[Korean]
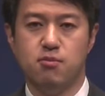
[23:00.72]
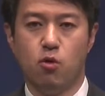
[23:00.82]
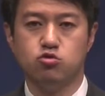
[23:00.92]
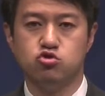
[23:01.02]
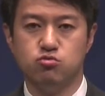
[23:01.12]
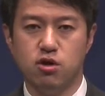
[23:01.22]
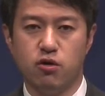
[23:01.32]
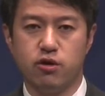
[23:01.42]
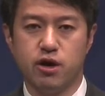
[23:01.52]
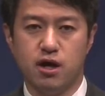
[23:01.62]
목숨을
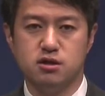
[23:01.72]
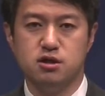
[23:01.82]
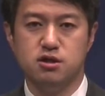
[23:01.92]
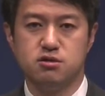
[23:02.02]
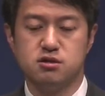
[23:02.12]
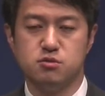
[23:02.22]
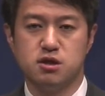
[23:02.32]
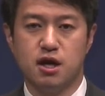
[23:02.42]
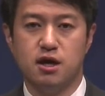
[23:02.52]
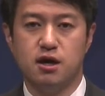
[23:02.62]
걸어야 하는
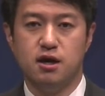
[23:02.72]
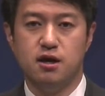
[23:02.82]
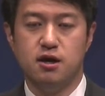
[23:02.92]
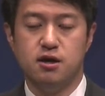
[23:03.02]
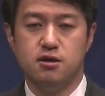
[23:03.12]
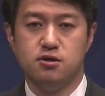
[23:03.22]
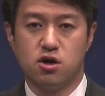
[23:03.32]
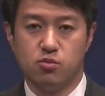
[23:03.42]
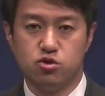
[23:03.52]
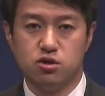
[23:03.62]
일이었습니다.
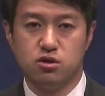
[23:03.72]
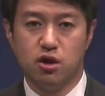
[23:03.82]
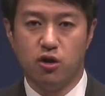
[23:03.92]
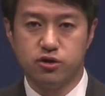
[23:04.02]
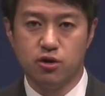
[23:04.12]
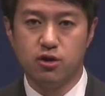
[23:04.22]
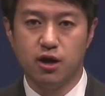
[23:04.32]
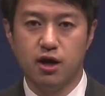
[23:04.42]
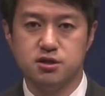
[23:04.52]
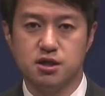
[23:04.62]
여러분은 어떻게
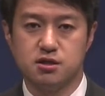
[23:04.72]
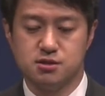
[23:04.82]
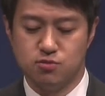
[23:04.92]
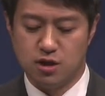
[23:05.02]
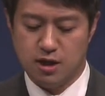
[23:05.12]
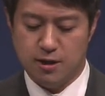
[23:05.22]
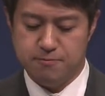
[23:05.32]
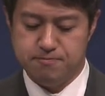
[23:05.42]
하시겠습니까?